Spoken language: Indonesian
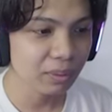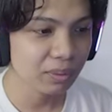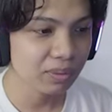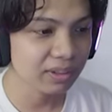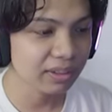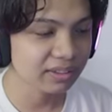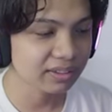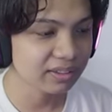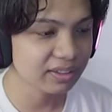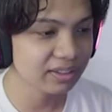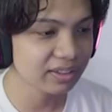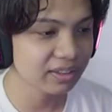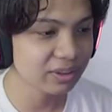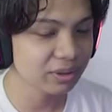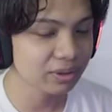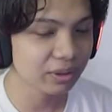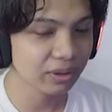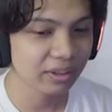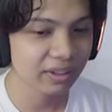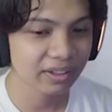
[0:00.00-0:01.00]
Oh, di atas sini
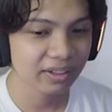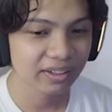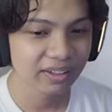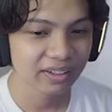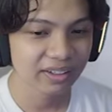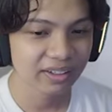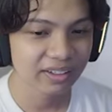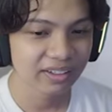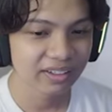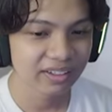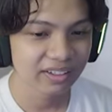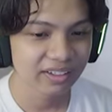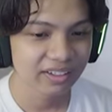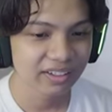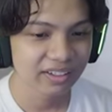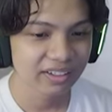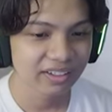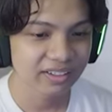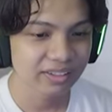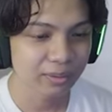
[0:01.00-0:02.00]
cuy.
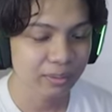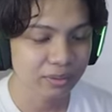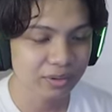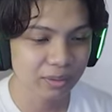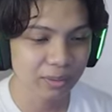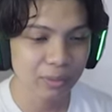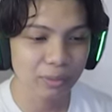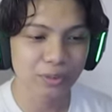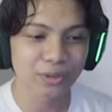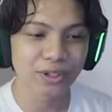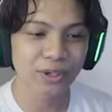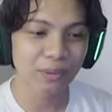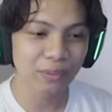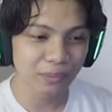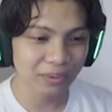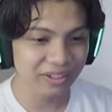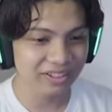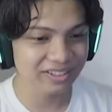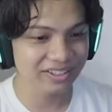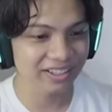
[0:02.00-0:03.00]
Sama-sama punya
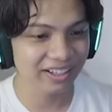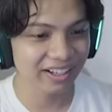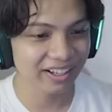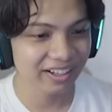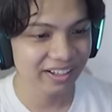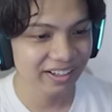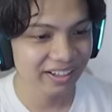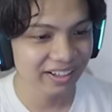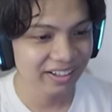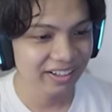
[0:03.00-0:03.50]
wings ya.